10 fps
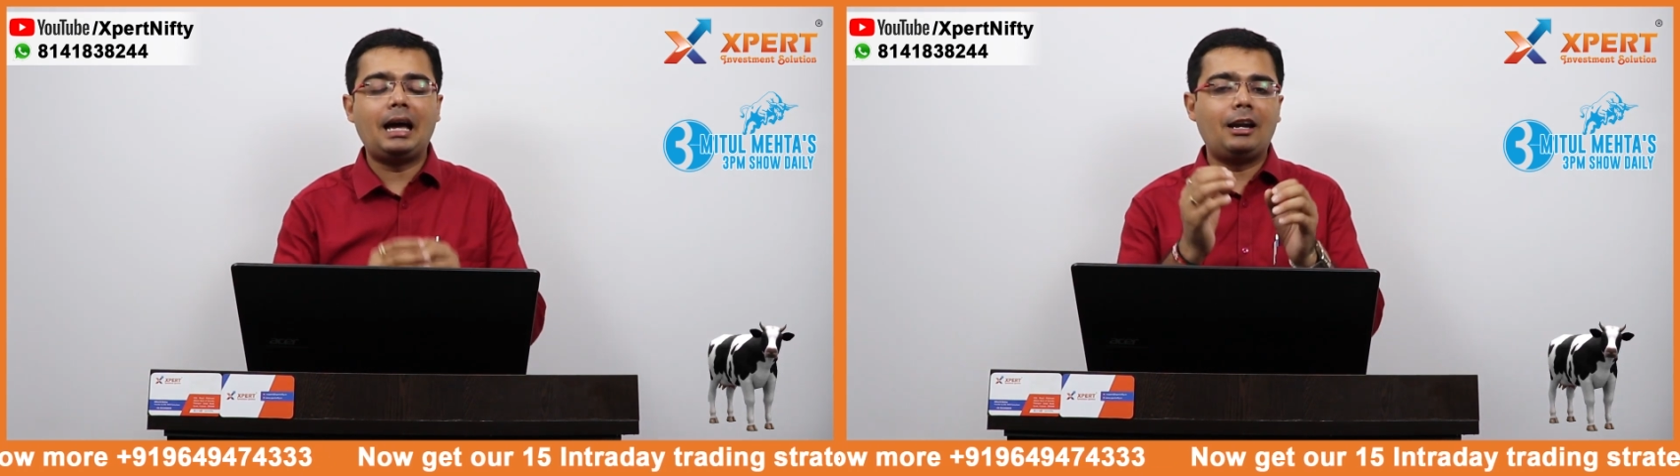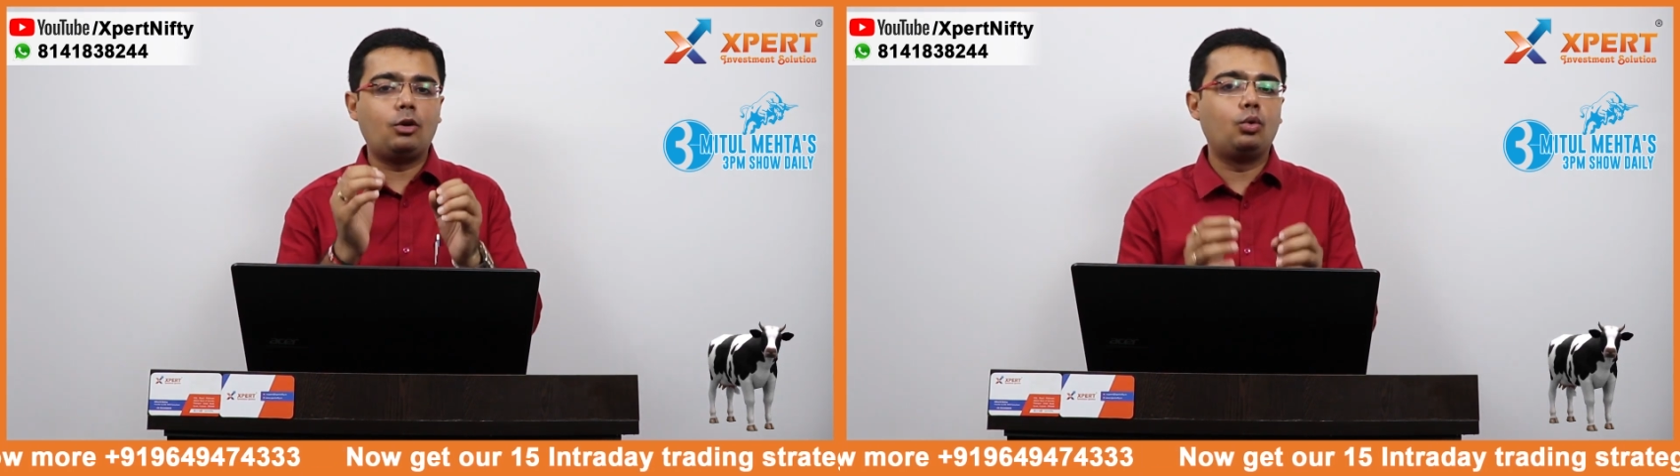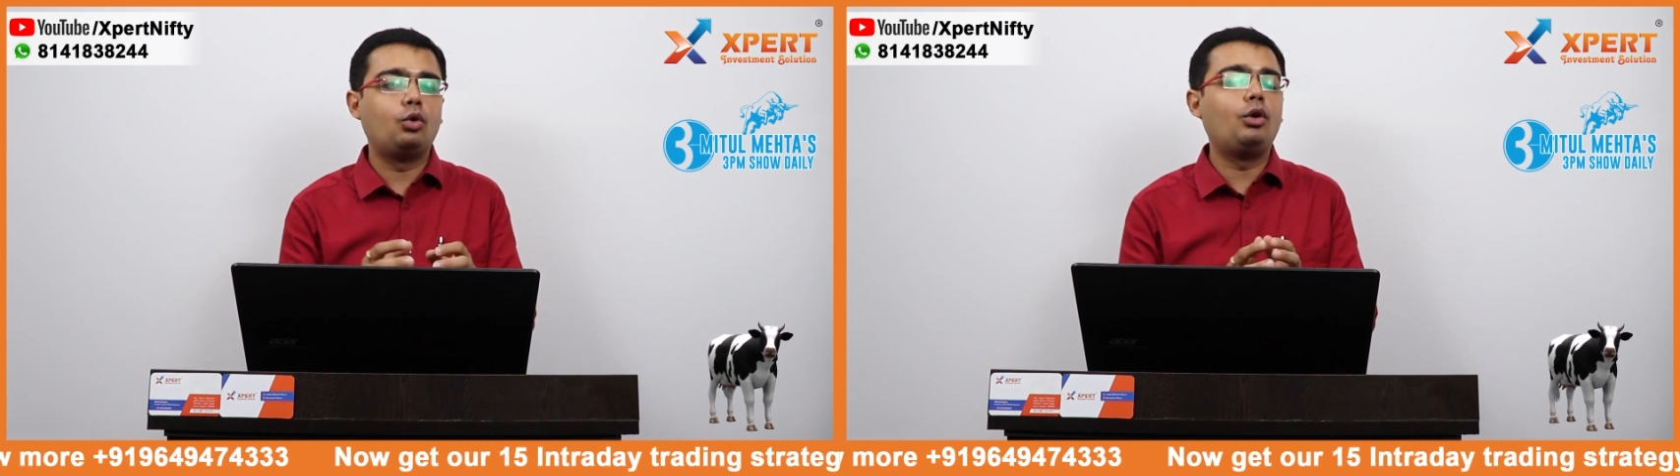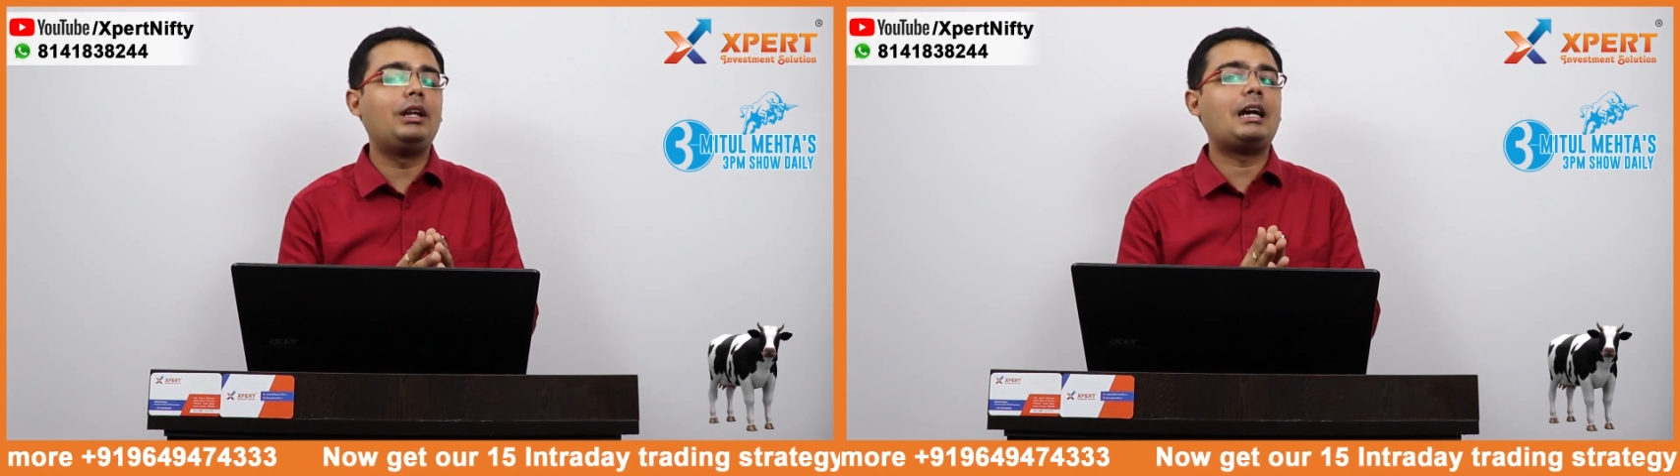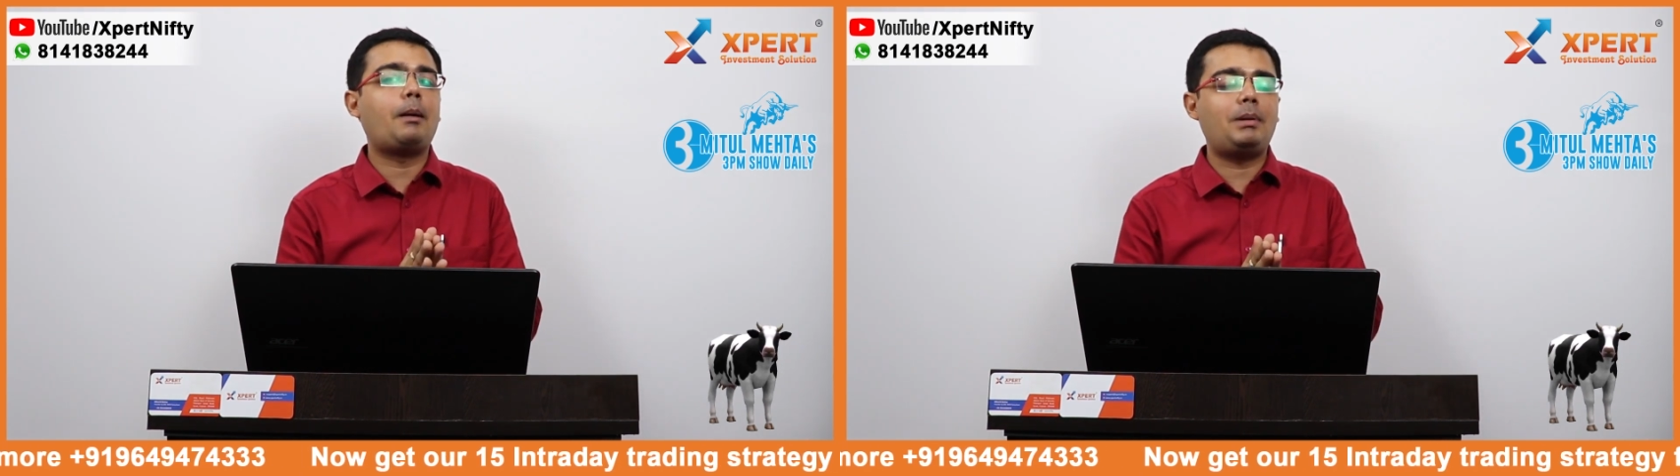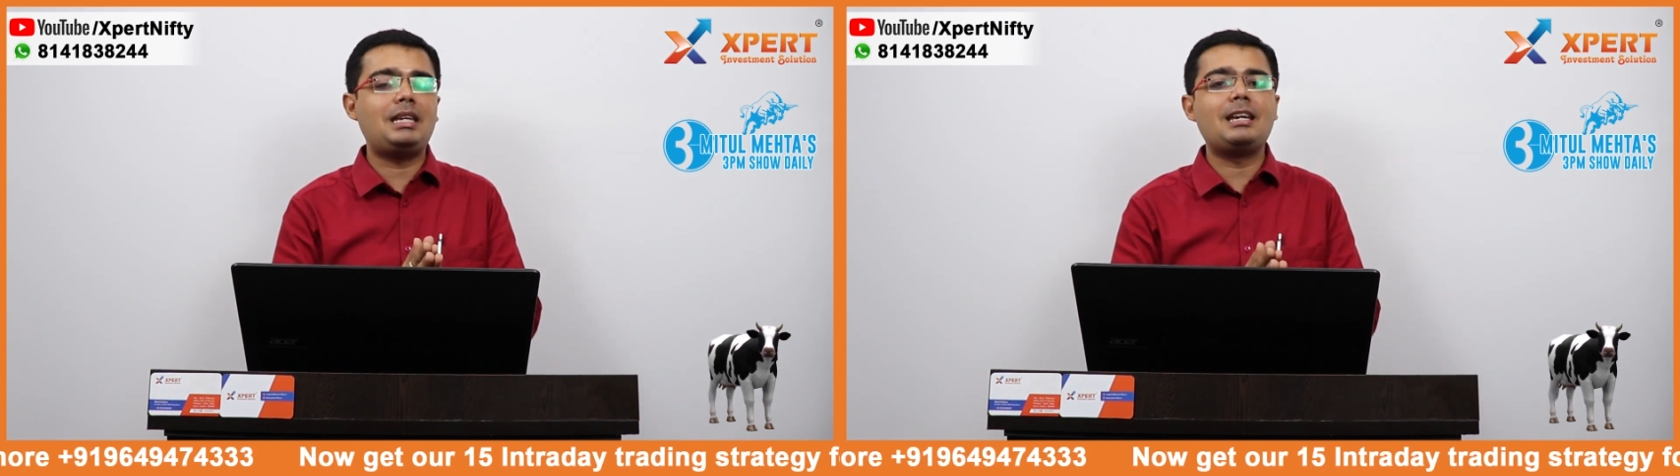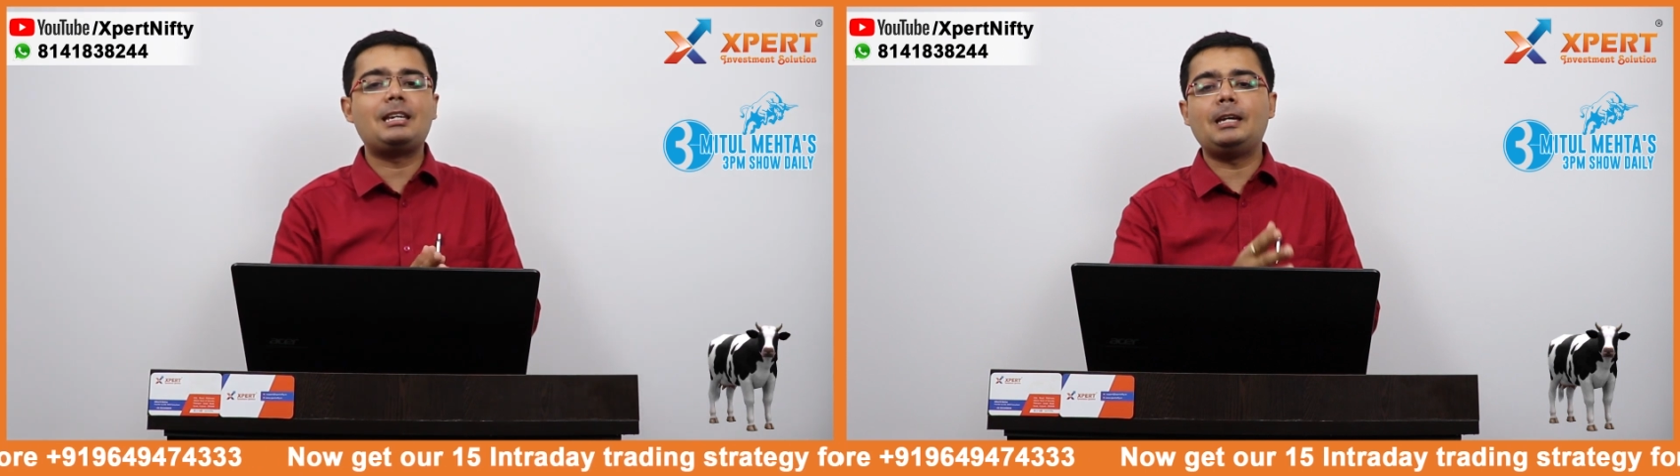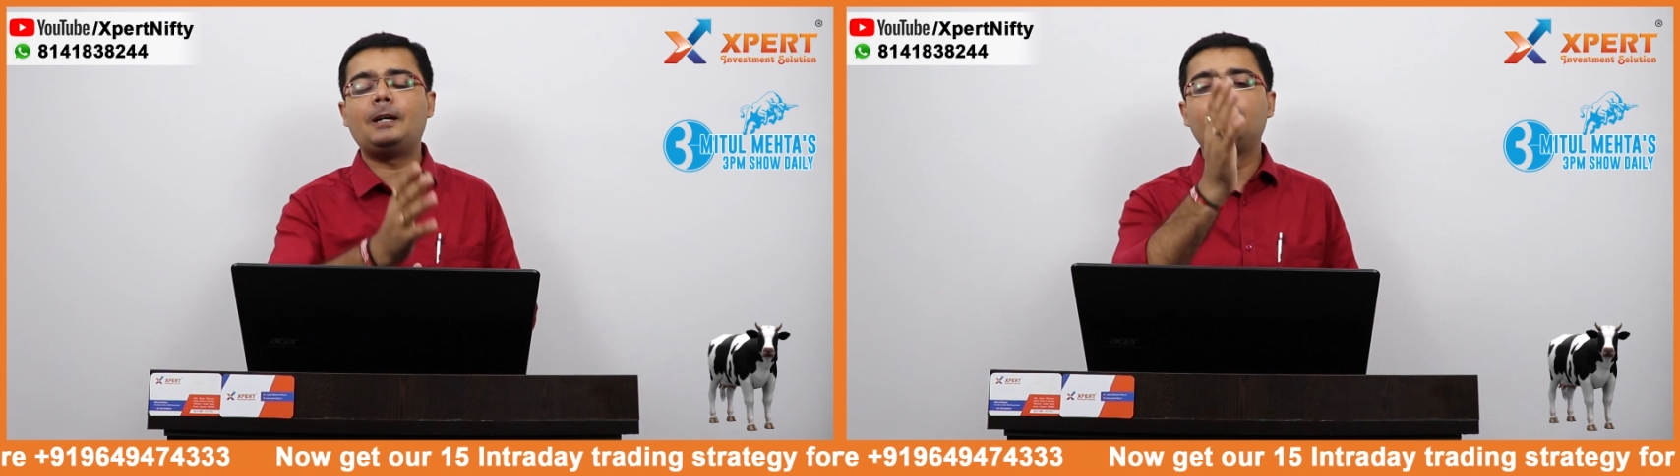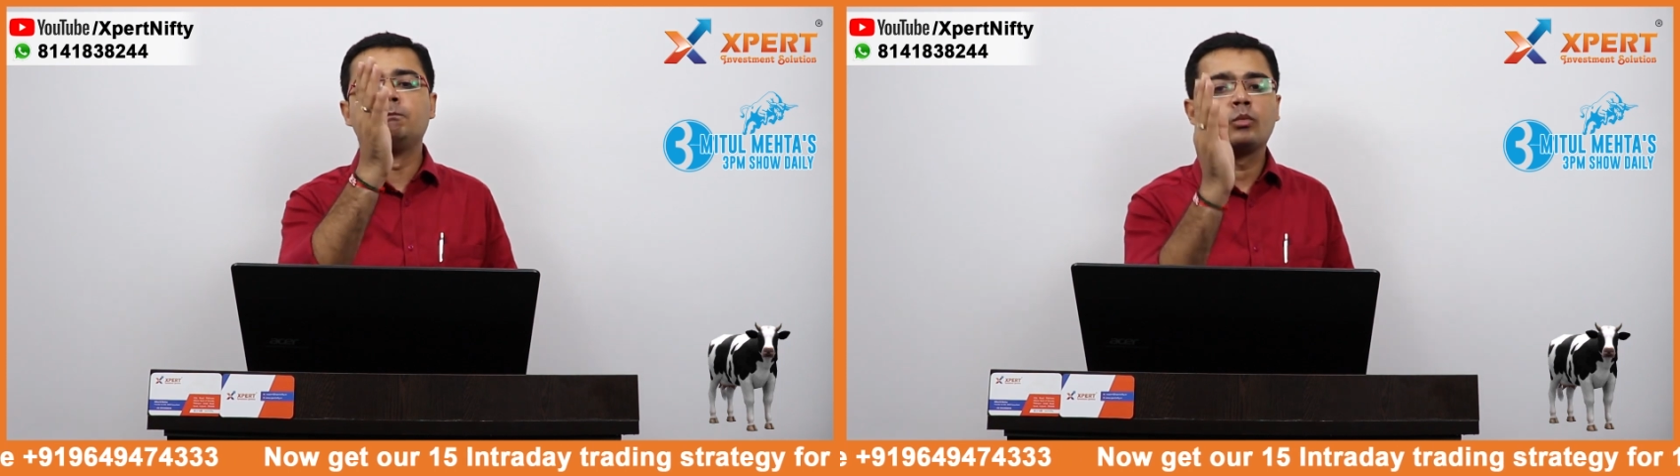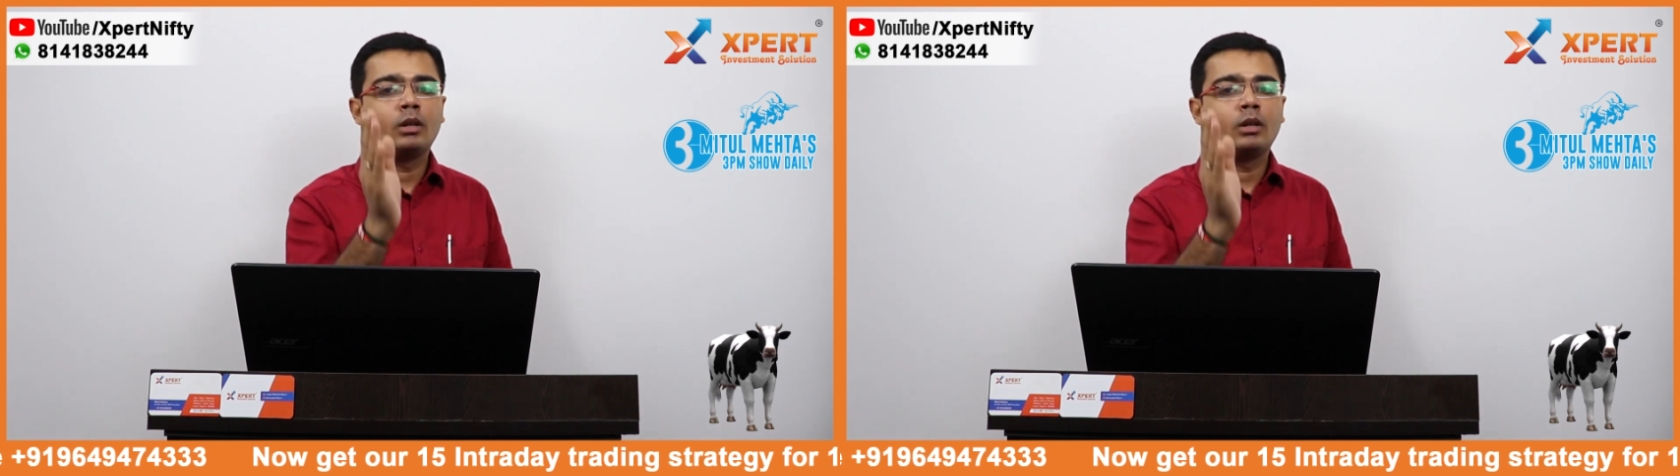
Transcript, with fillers: एंड उन्होंने यहाँ पे ये किया